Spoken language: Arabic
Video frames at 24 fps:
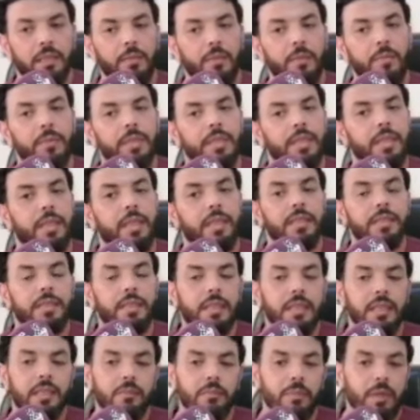دابا ملي
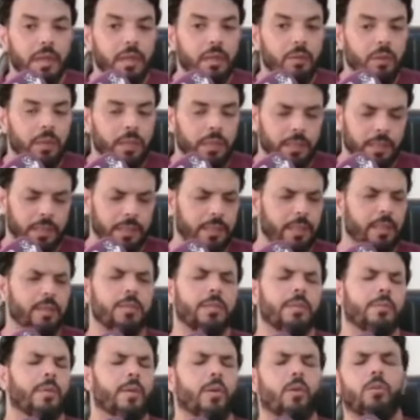كتكلم مع واحد
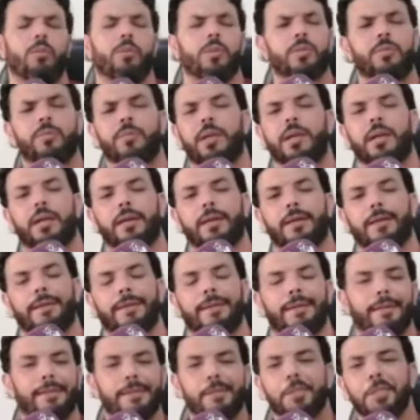الانسان تنغوبش معاه
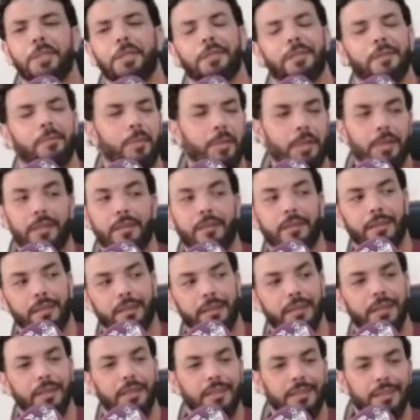انت دابا يعني
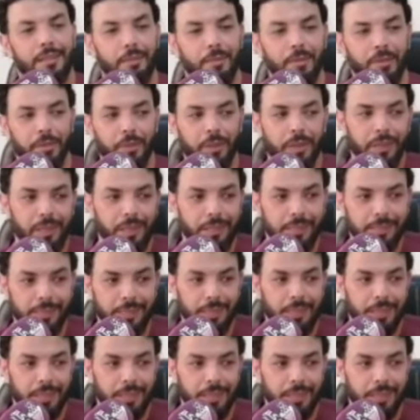هنايا دابا في خلال